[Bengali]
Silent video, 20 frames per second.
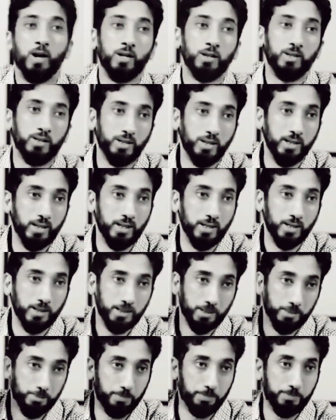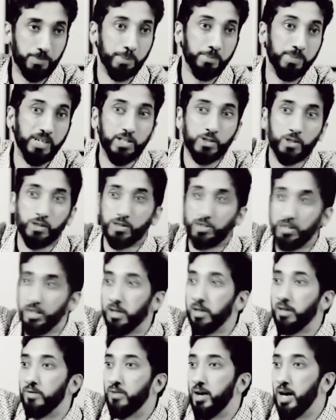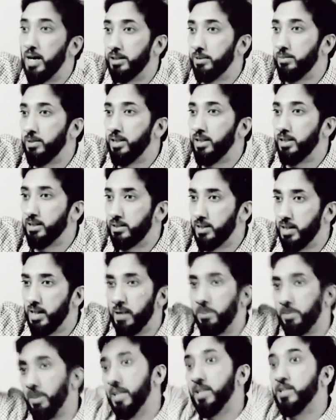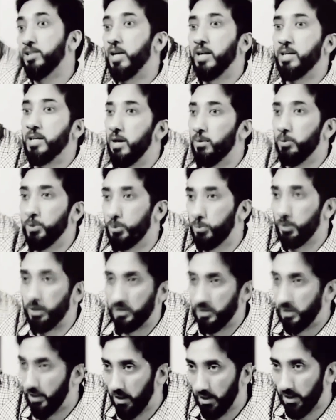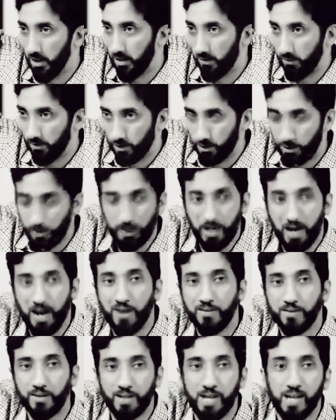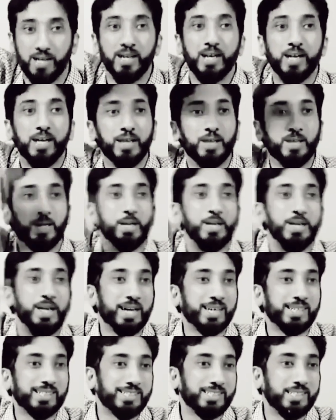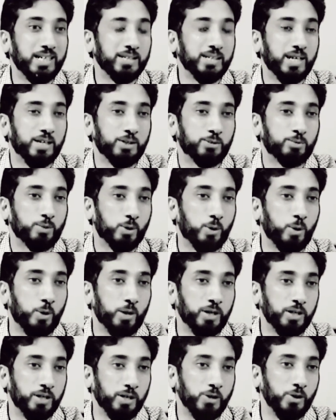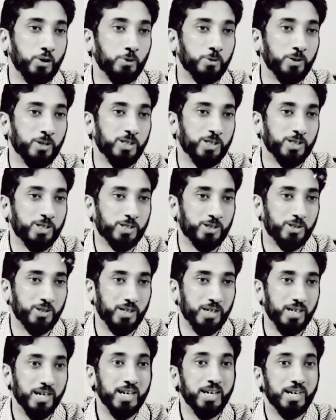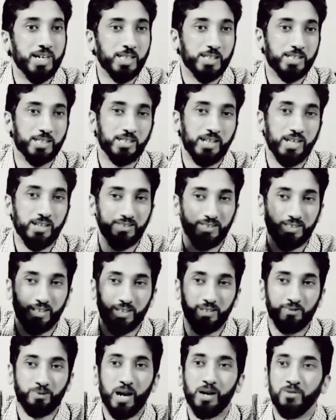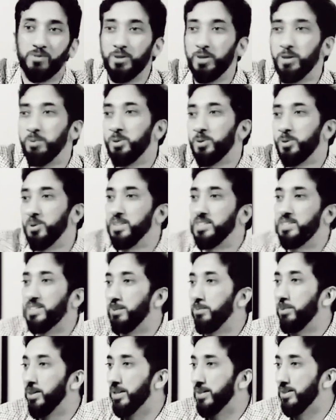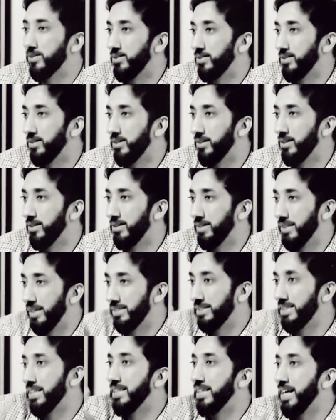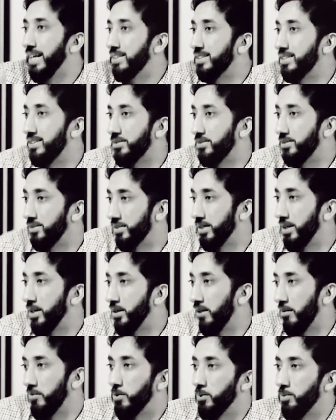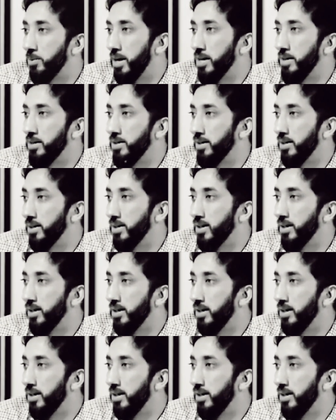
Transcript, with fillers: ফল খাওয়ার পাপ করার পরে দ্বিতীয় যে বড় পাপ ইতিহাসে ঘটেছে তা হলো আপন সহদরদের ভিতরে সংঘাত হাবিল এবং কাবিল এটাই মানব ইতিহাসের দ্বিতীয় পাপ আর সর্বপ্রথম হত্যা আর এর মূল কারণই হলো পারস্পরিক হিংসা